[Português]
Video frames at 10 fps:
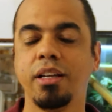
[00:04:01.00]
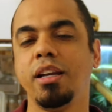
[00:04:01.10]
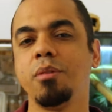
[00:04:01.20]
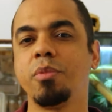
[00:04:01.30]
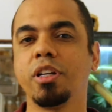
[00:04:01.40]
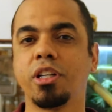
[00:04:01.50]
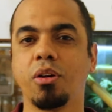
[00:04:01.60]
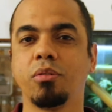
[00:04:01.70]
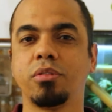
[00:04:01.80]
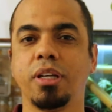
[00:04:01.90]
Lembrando que
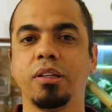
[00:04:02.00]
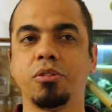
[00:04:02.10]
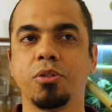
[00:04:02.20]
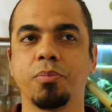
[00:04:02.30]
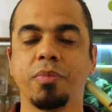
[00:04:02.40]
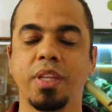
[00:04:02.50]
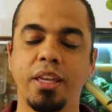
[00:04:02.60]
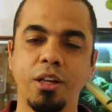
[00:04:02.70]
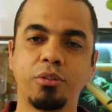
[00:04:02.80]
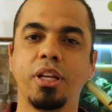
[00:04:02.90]
eu não tenho,
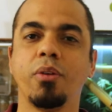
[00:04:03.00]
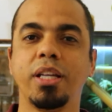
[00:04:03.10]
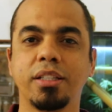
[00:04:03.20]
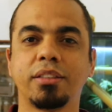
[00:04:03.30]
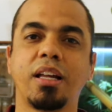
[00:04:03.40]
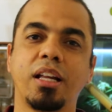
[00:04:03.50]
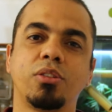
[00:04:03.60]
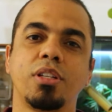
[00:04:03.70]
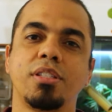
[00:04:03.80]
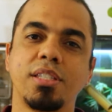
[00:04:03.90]
eu tenho ainda
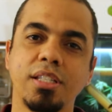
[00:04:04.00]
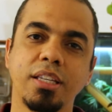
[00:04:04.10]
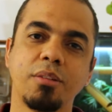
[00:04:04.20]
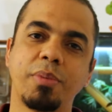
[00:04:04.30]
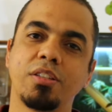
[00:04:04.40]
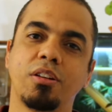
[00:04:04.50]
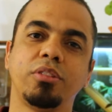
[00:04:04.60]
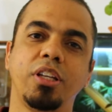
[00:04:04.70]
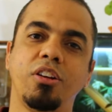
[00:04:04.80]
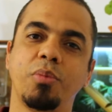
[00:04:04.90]
tarântulas sling, mas eu não
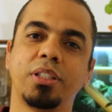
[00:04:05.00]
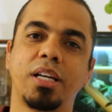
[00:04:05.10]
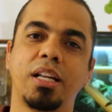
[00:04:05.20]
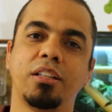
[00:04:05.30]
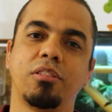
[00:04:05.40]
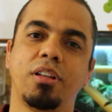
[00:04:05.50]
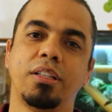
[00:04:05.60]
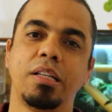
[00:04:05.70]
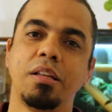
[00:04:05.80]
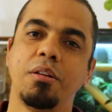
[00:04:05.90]
tenho nenhuma
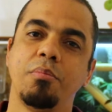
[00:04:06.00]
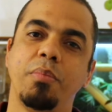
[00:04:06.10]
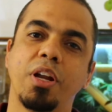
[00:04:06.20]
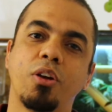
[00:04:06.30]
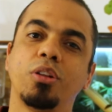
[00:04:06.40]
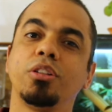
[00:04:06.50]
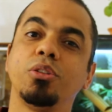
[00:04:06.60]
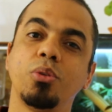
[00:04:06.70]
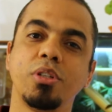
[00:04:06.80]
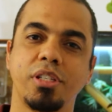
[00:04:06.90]
tarântula menor do
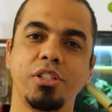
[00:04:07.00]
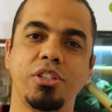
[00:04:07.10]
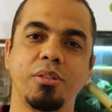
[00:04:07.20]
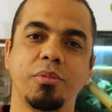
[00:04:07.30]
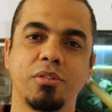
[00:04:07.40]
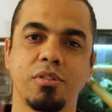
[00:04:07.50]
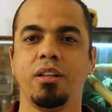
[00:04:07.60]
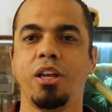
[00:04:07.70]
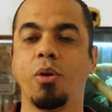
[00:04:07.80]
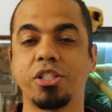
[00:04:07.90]
que 2 centímetros.
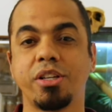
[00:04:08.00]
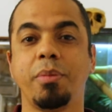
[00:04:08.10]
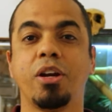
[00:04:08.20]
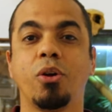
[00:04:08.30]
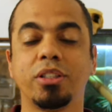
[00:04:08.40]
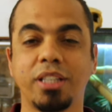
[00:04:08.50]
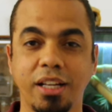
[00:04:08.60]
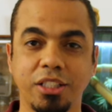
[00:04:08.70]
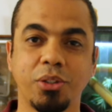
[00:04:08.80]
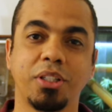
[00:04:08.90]
Eu acho que a menor
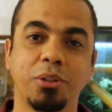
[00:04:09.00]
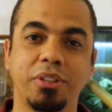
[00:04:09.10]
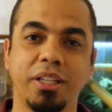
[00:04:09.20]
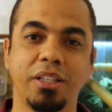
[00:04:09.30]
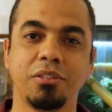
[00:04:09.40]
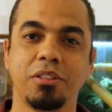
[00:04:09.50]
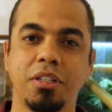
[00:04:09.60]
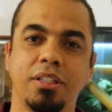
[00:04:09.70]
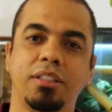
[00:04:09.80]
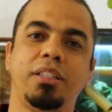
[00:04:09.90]
tarântula que eu tenho
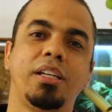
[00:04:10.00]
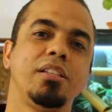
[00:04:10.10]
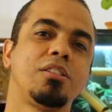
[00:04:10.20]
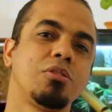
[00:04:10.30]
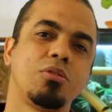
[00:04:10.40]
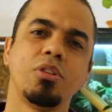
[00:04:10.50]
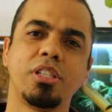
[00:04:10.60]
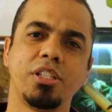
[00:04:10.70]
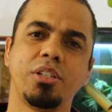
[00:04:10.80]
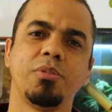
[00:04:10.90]
tem aí seus 2
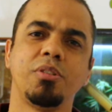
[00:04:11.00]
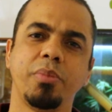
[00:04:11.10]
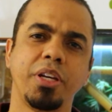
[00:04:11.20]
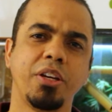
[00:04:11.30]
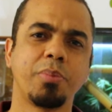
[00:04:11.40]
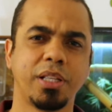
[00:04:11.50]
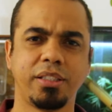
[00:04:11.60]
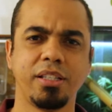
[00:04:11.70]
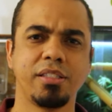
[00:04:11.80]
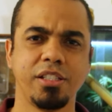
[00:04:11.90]
centímetros e meio para
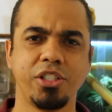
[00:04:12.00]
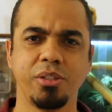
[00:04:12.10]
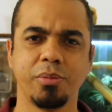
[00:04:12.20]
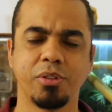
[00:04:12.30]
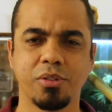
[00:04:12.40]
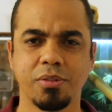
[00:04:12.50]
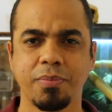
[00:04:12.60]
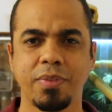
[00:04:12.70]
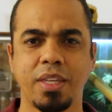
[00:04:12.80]
3 centímetros.